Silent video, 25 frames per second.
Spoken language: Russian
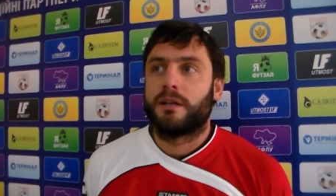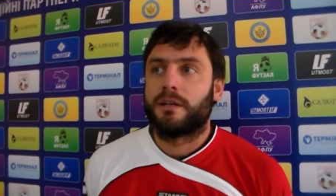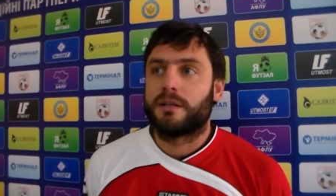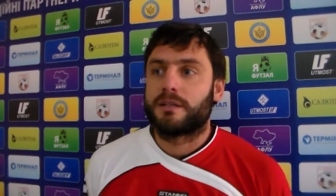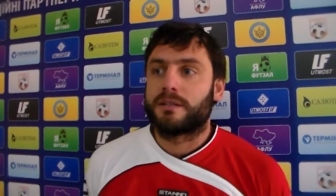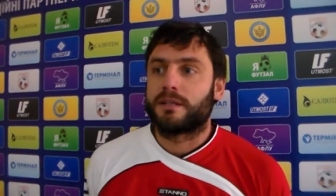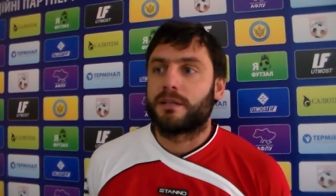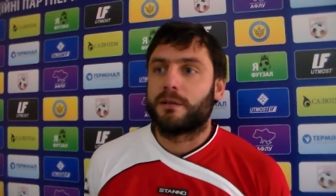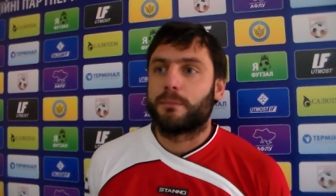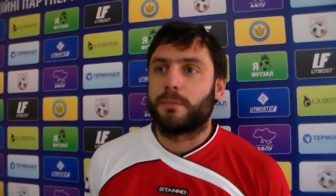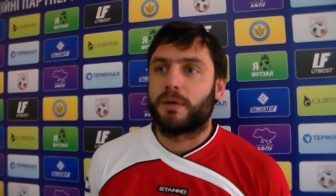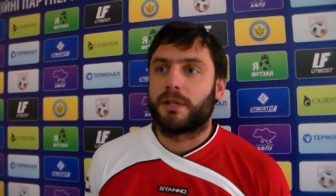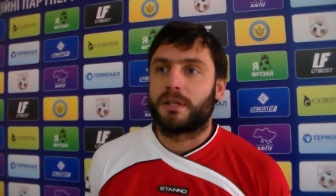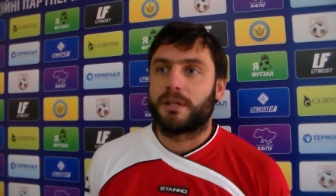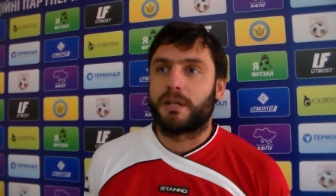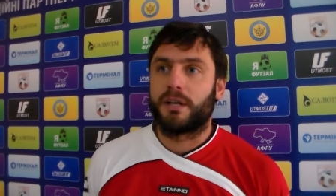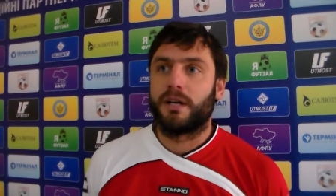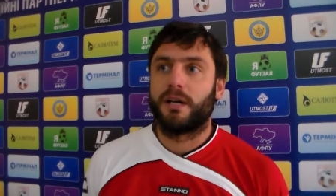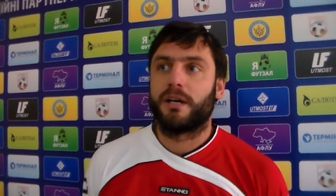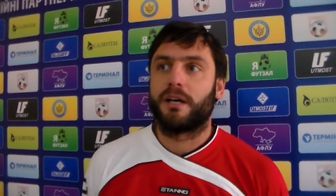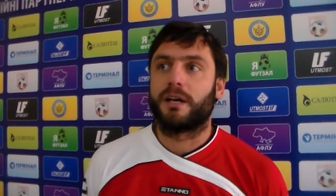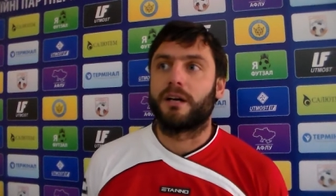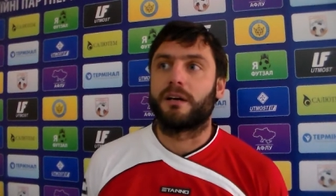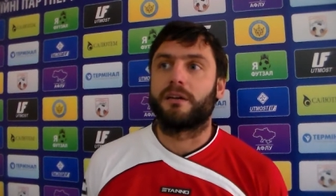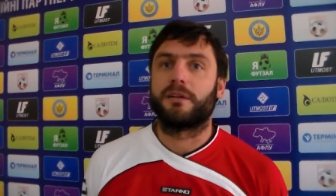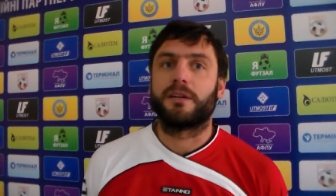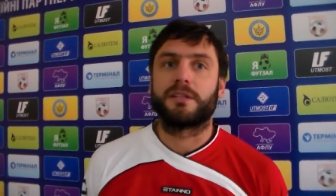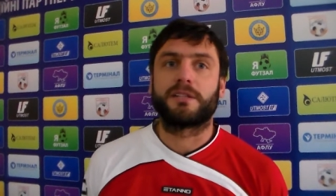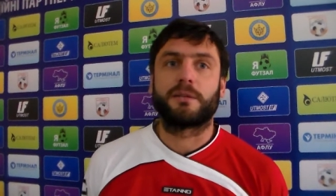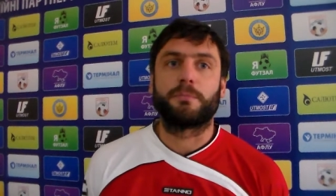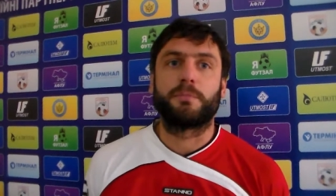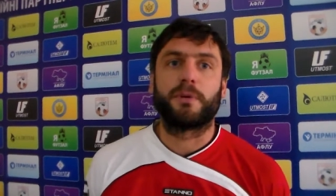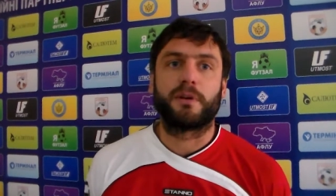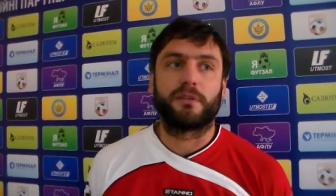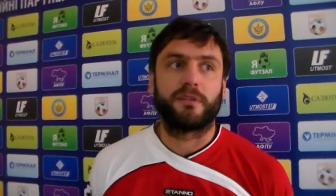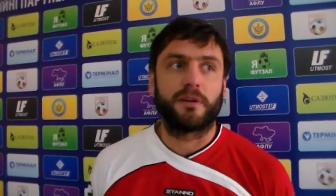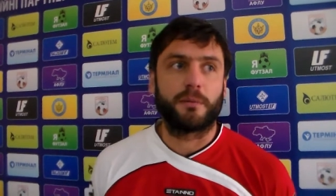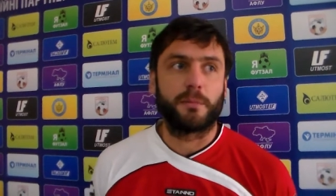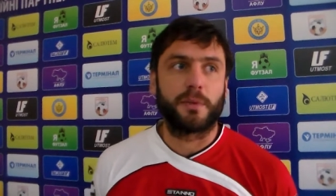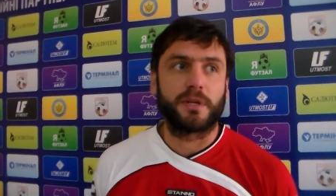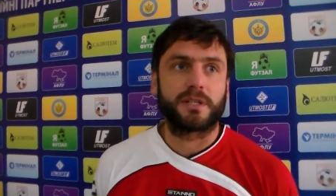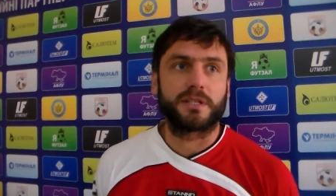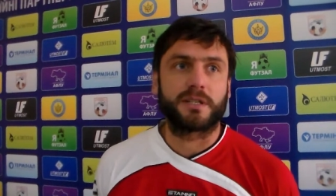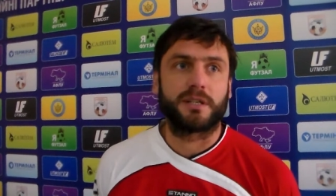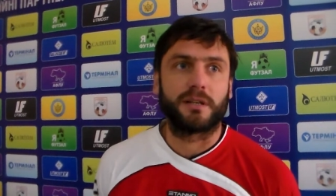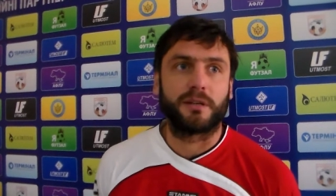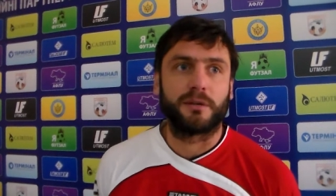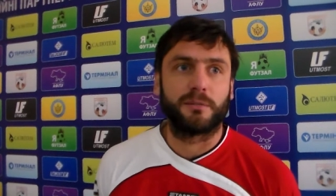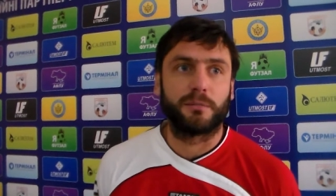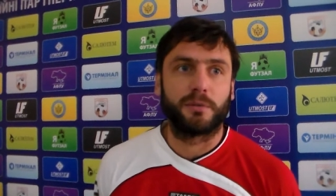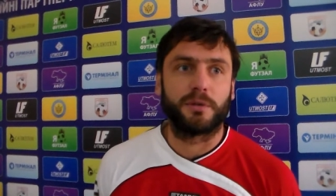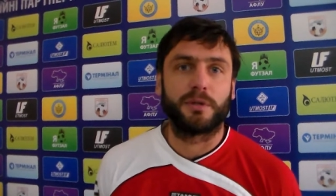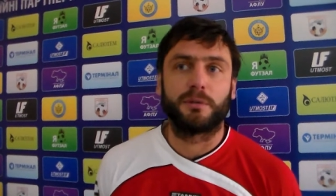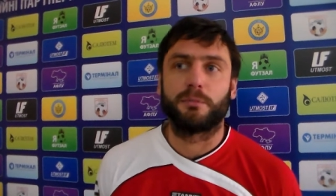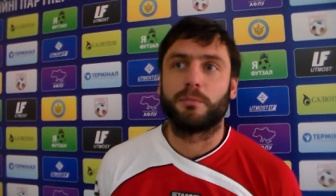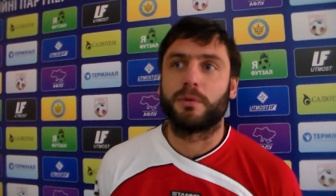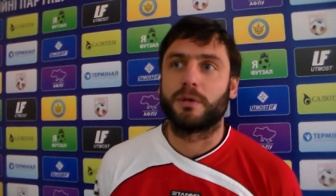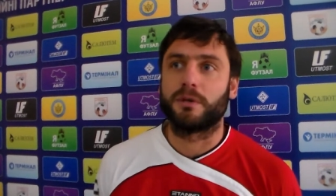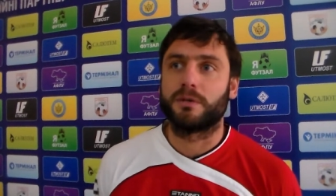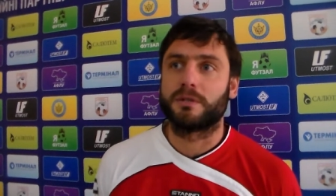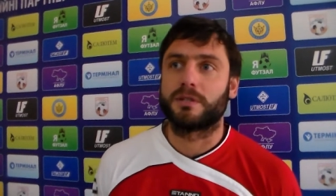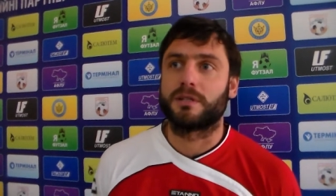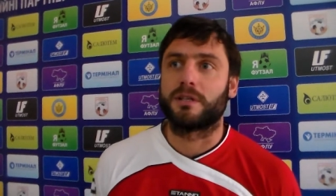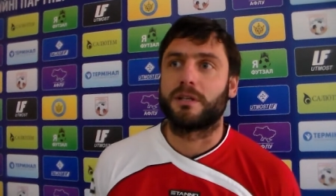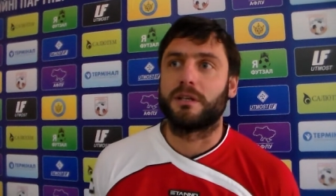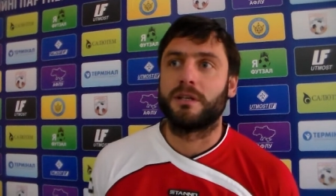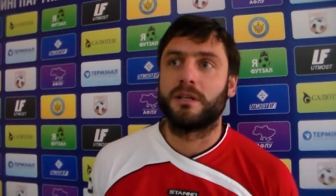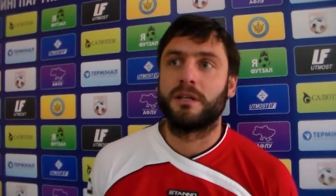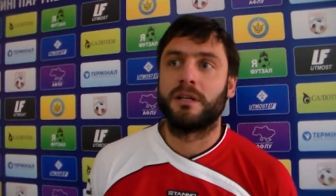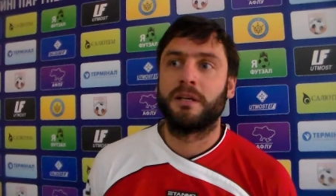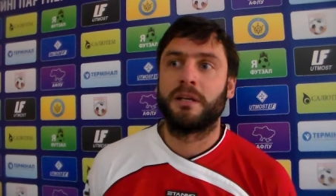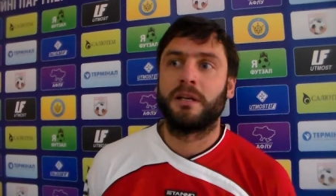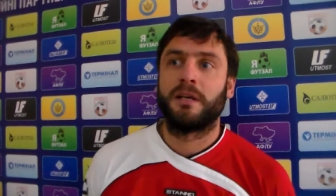Занимать, как говорится, первое место. Будем бороться.